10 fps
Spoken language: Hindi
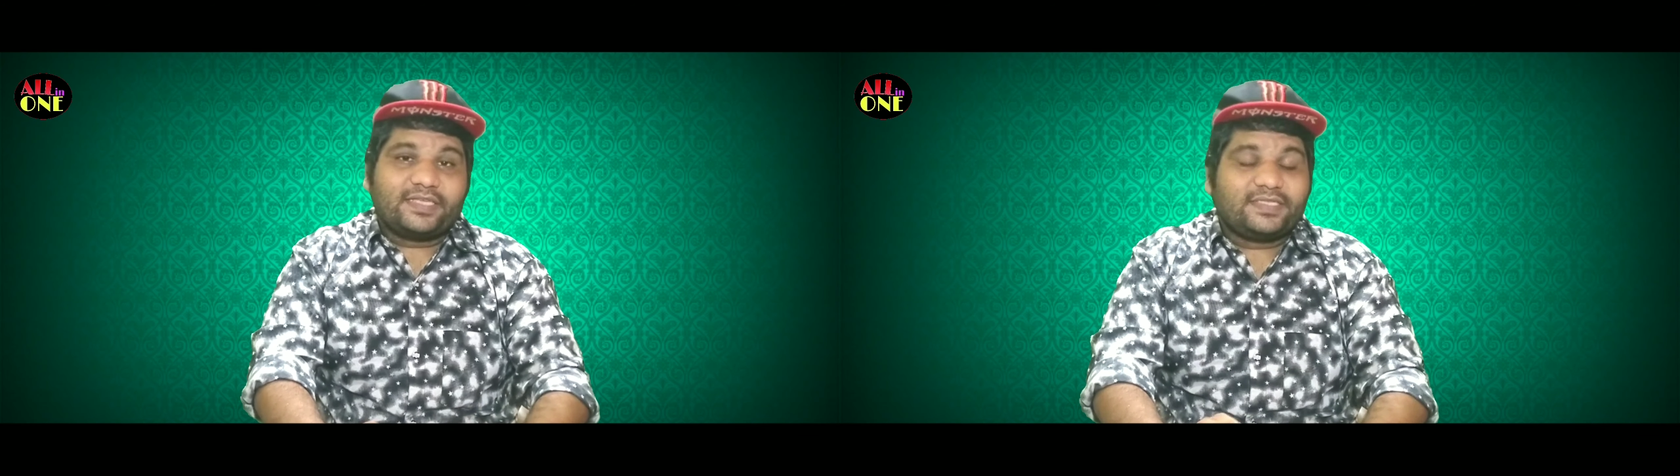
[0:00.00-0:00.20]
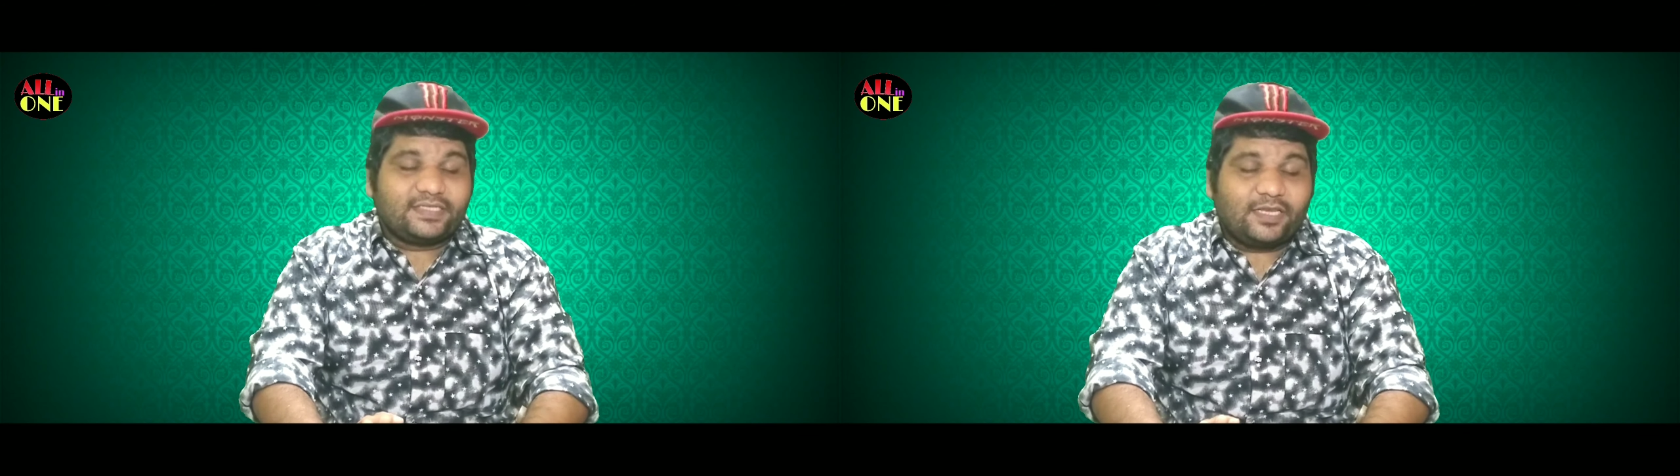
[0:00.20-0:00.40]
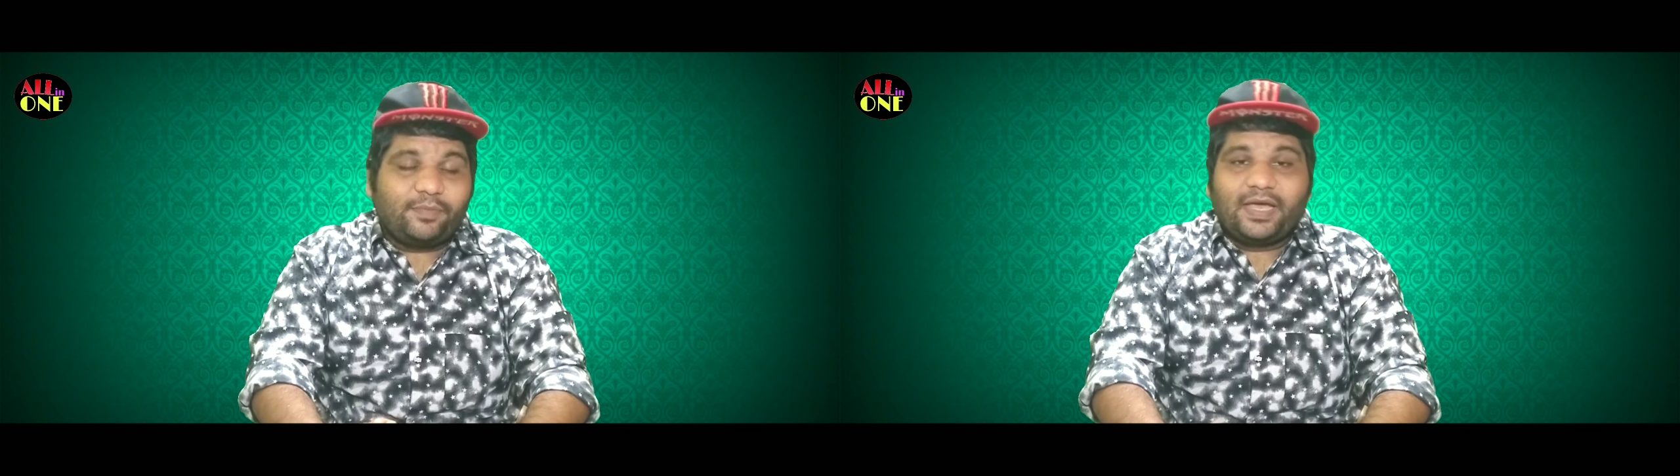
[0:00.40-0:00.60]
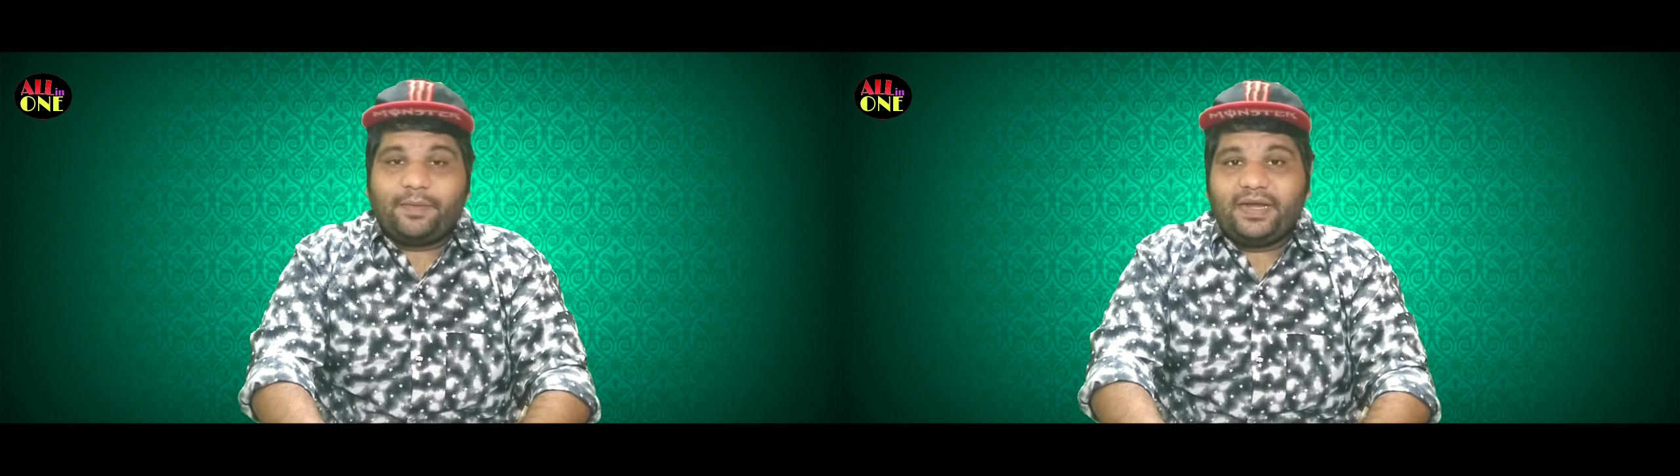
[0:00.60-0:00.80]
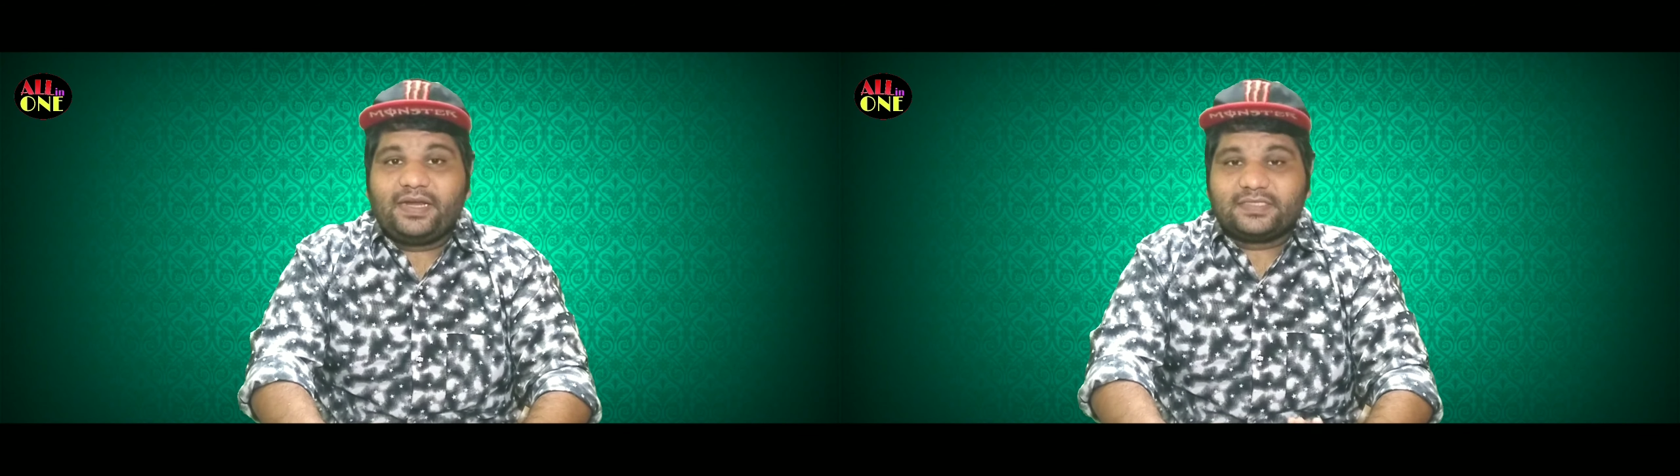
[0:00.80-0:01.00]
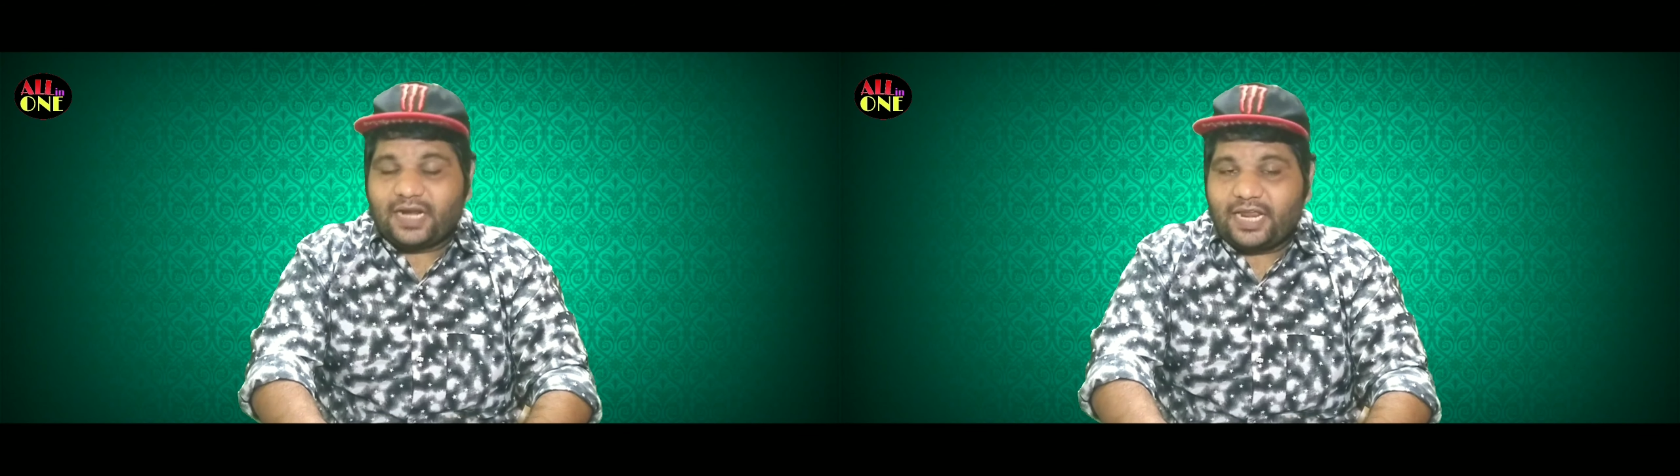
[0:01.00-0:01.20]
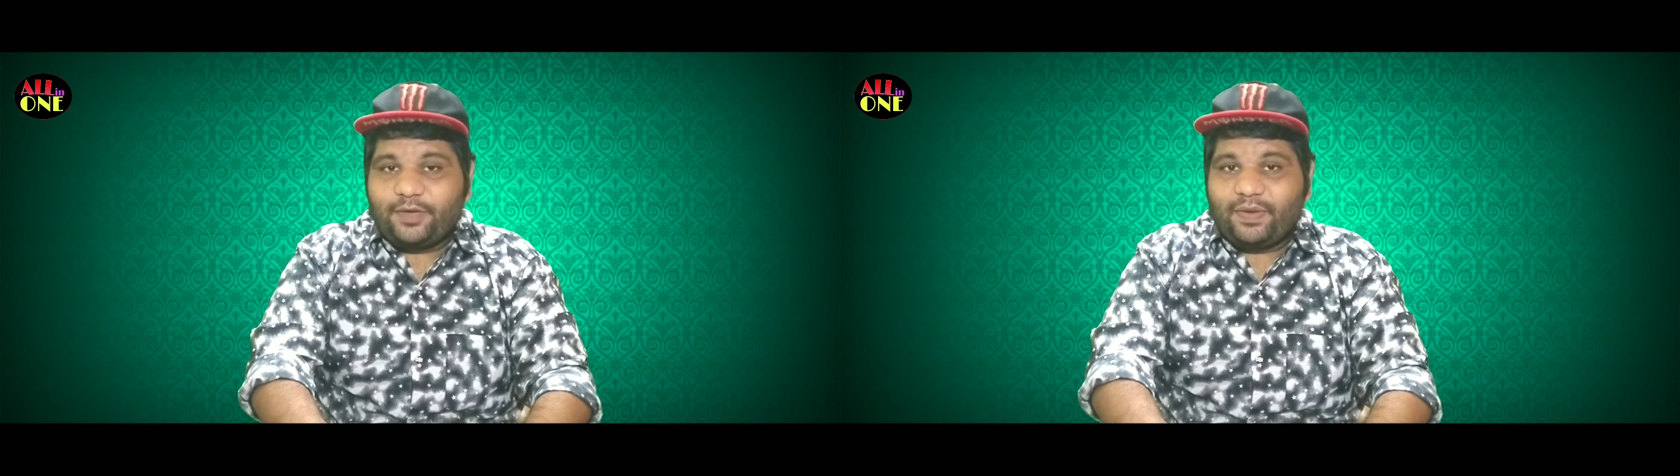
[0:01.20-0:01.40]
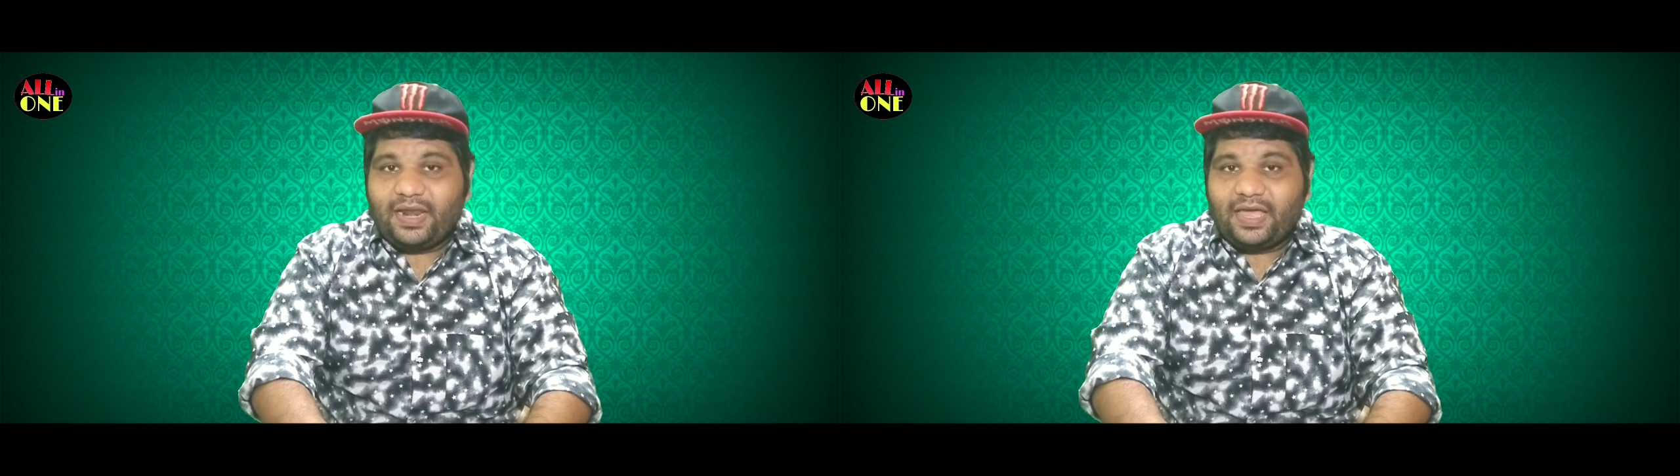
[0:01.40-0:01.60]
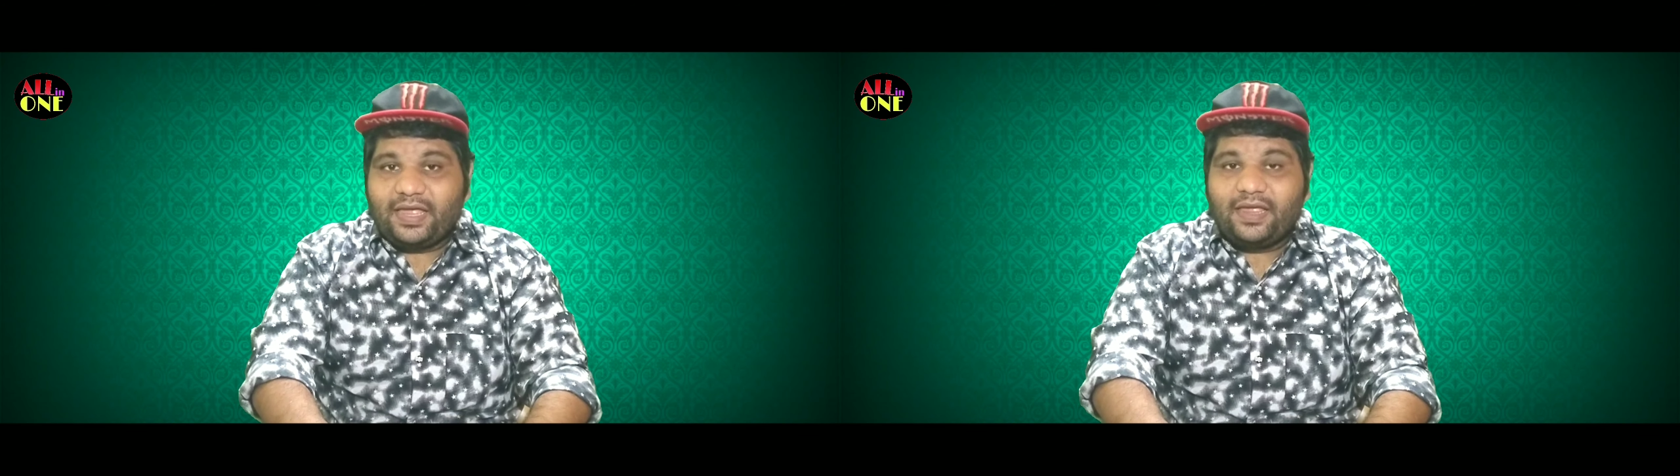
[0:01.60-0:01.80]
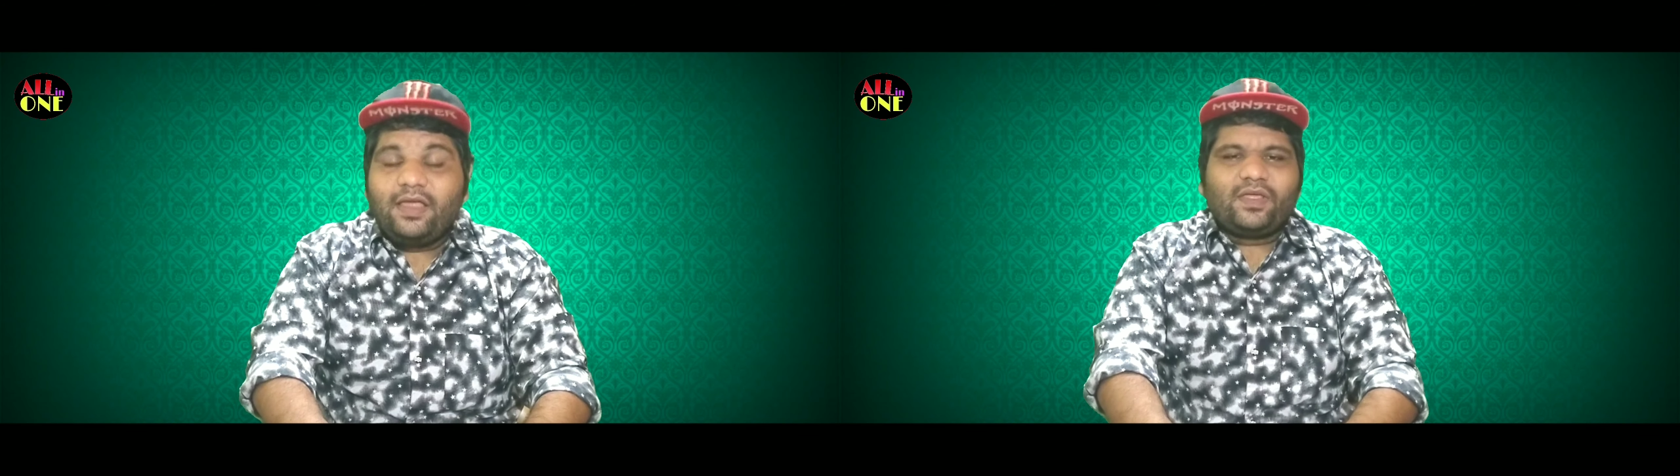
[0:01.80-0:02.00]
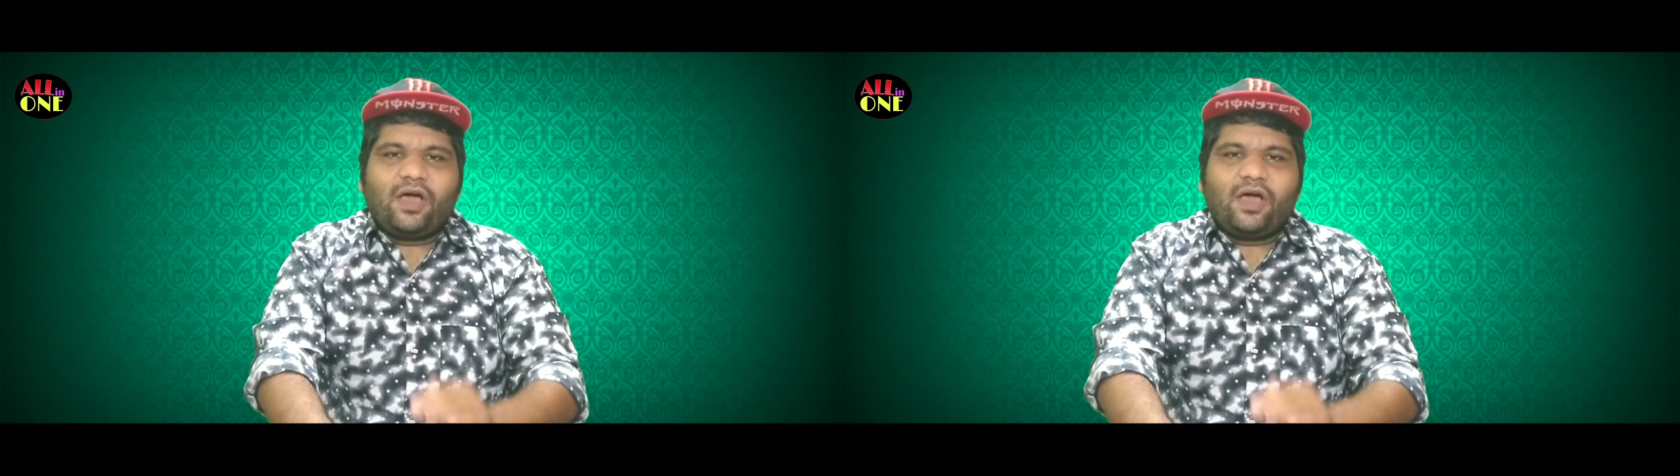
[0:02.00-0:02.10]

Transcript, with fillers: के सीजन में हमें नजर आने वाला है